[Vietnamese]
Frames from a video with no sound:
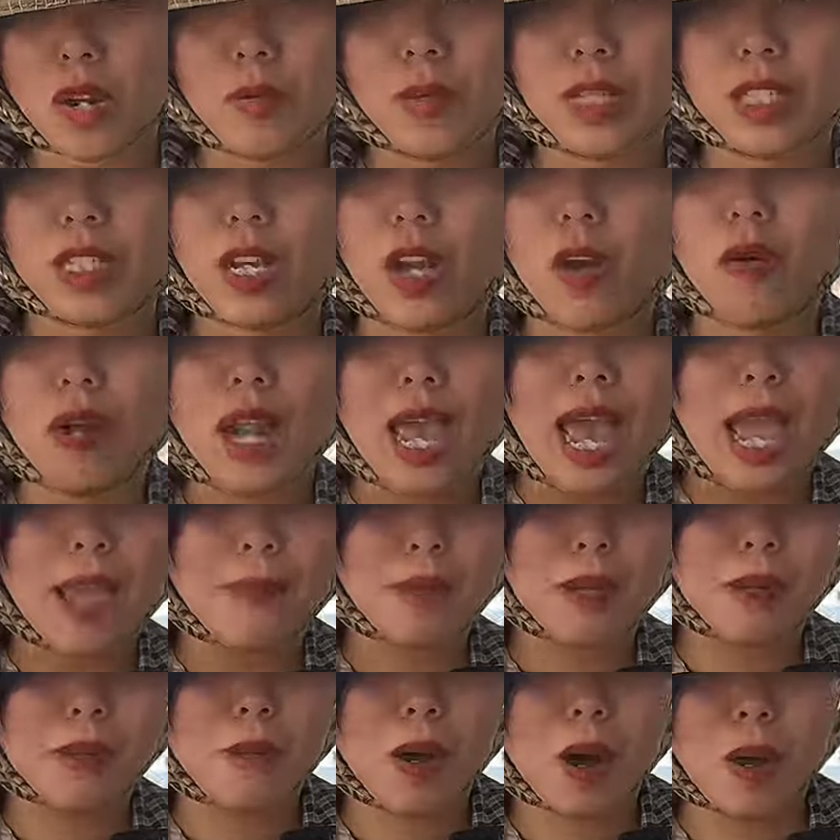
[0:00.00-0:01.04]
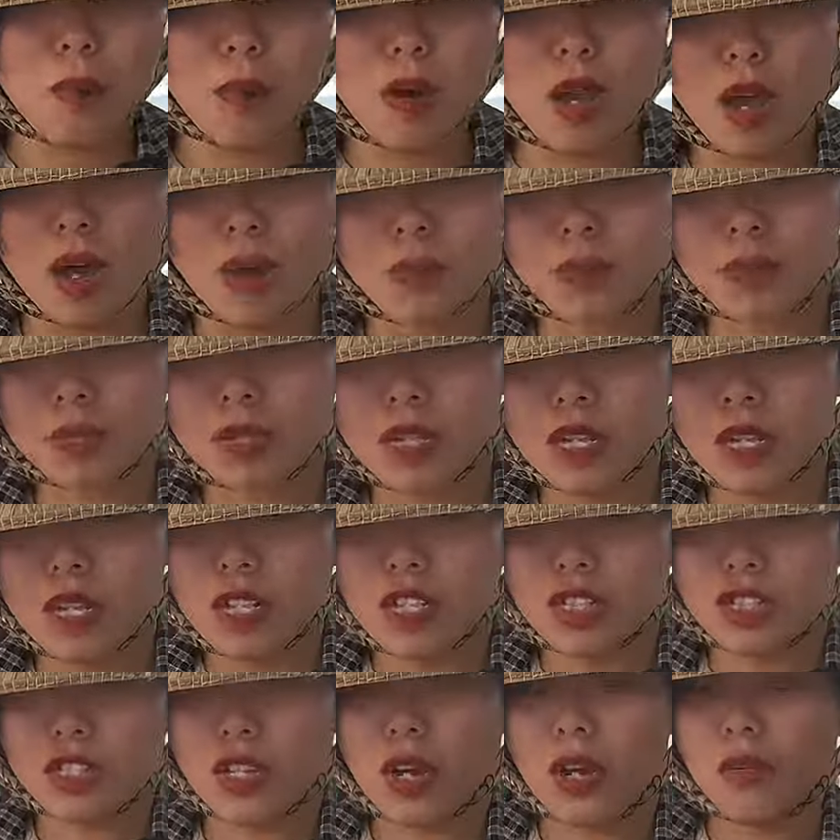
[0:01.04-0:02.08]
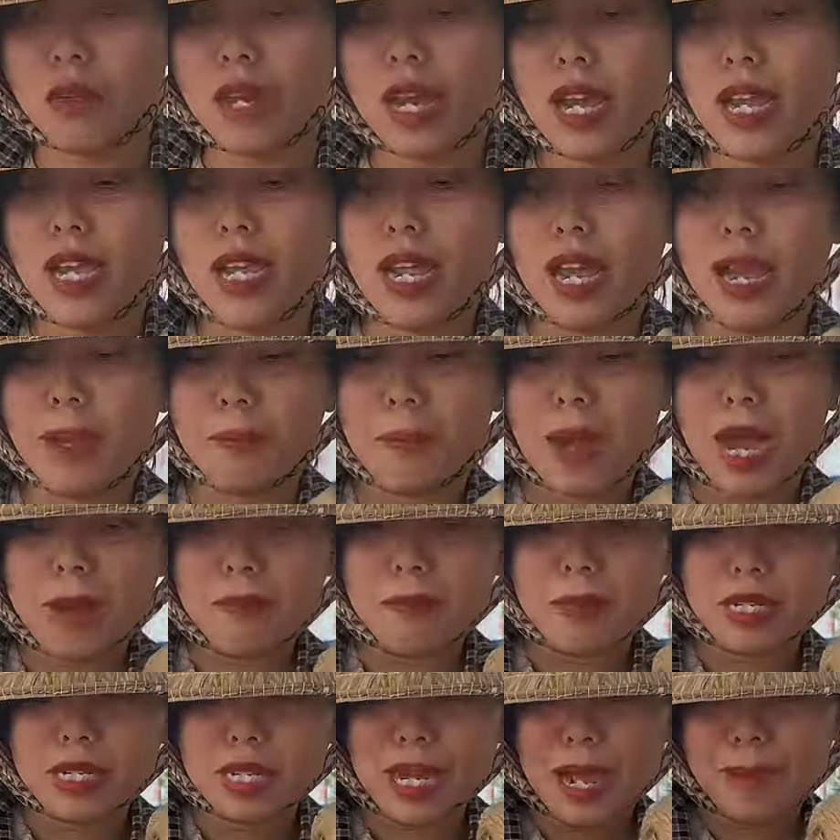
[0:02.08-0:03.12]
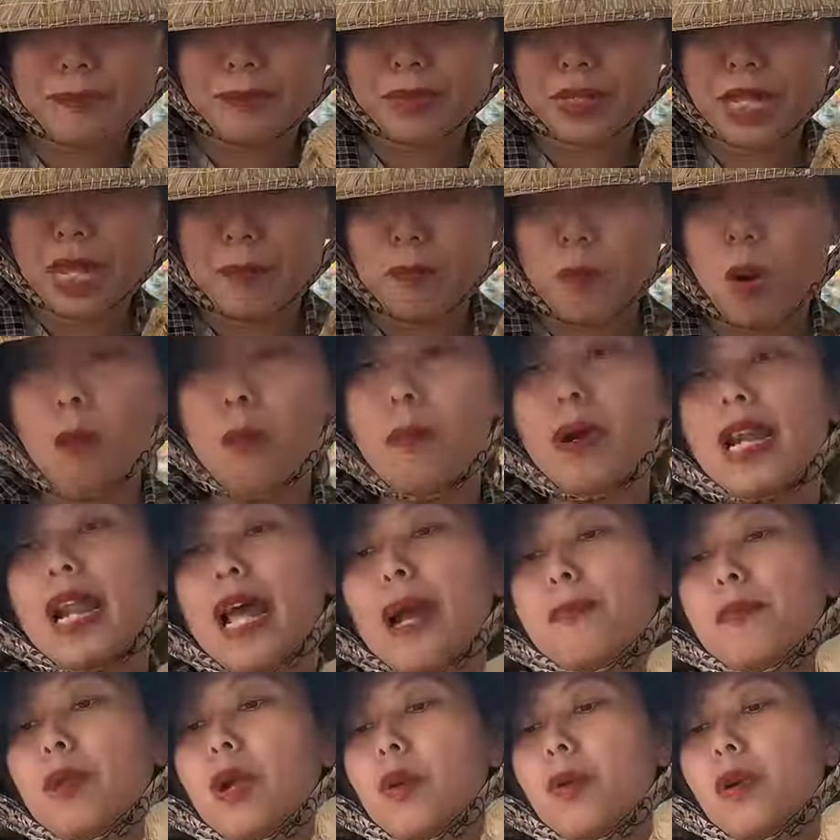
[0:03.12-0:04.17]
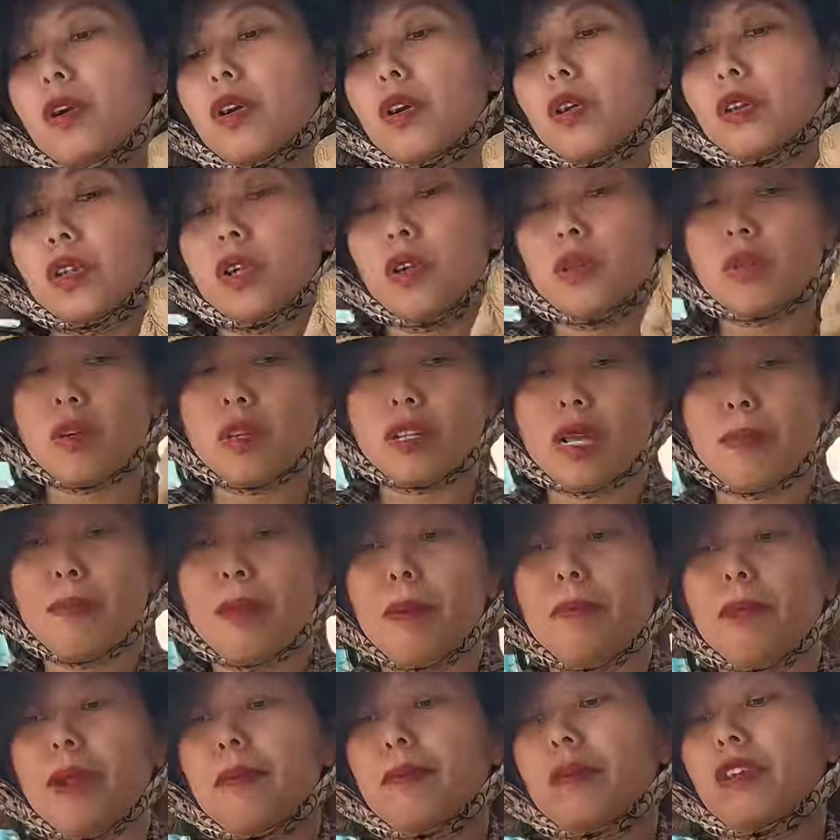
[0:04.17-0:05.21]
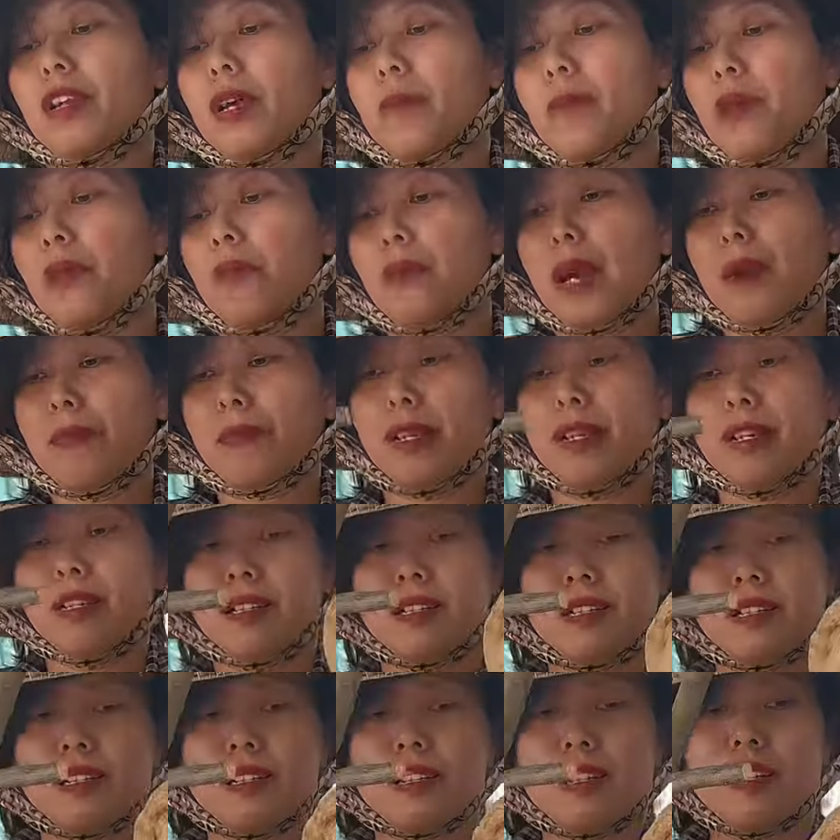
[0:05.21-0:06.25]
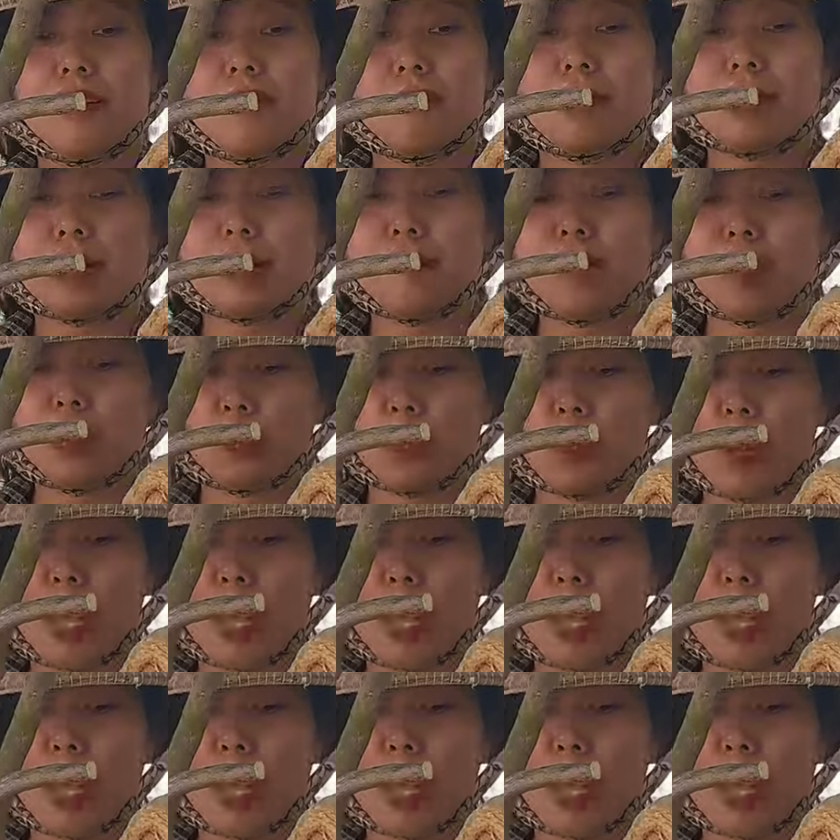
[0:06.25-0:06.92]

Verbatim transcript: có hoành cổ là 21 luôn. Sổ đế là 35 đến 45 luôn á cô chú, con này 35, con này 45 nè. Mà cái mình